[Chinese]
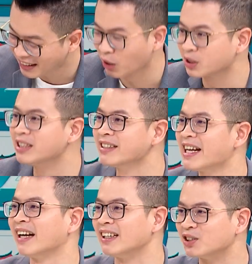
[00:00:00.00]
屌进
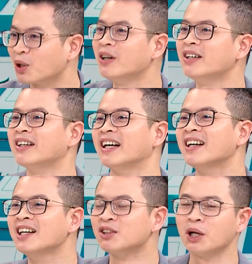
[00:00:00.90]
价的，做好哎。
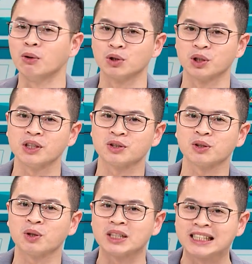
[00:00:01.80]
所以我觉得，就
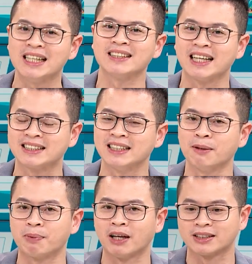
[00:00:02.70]
是说现在真的
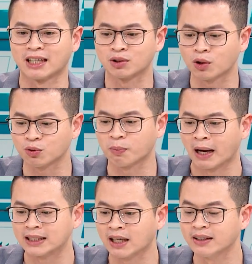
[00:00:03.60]
不要讲说股
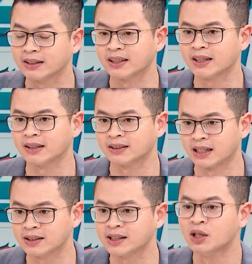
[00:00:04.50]
牌效应的那个
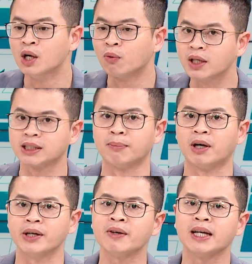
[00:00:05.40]
层次，为什
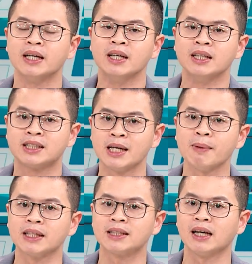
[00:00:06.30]
么？因为，基
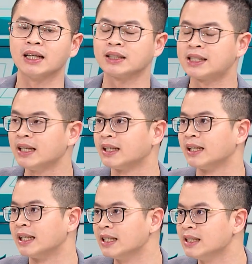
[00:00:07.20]
本上呢，谢
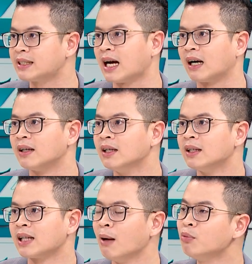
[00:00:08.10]
点林议长。
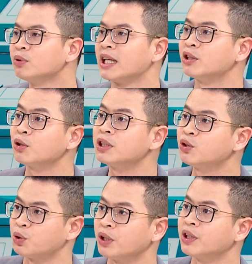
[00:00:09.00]
他目前就是
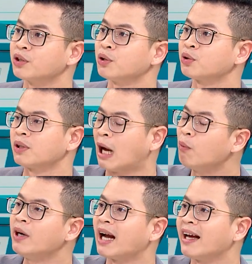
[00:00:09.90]
觉得，就是说他
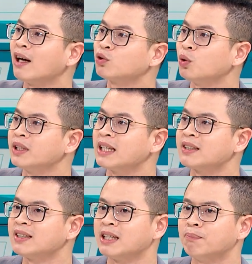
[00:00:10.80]
未来要做一些
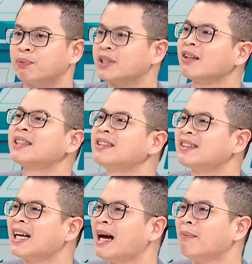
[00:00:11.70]
事情比较自
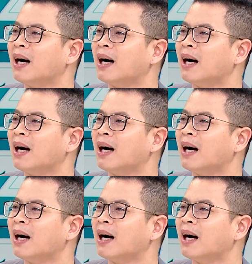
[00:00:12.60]
在